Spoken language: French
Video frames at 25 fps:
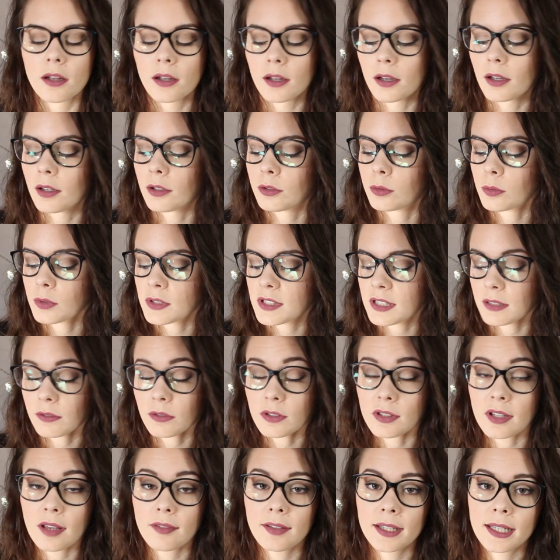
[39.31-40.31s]
Euh, donc si
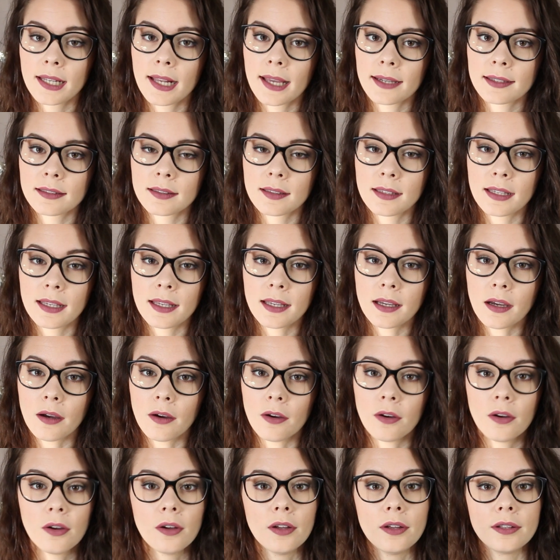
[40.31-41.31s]
vous avez de l'acné,
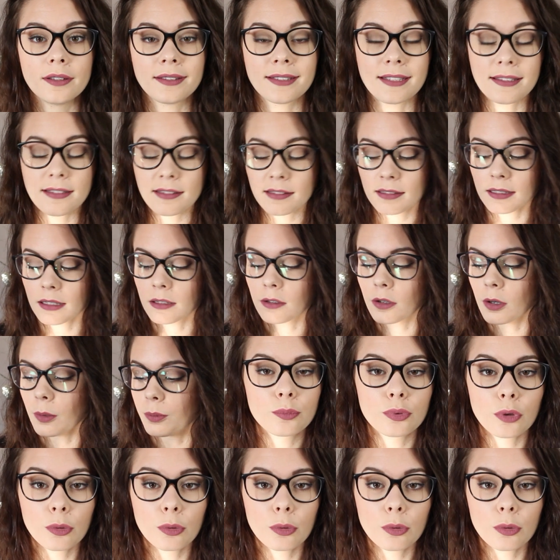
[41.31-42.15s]
euh, testez-le.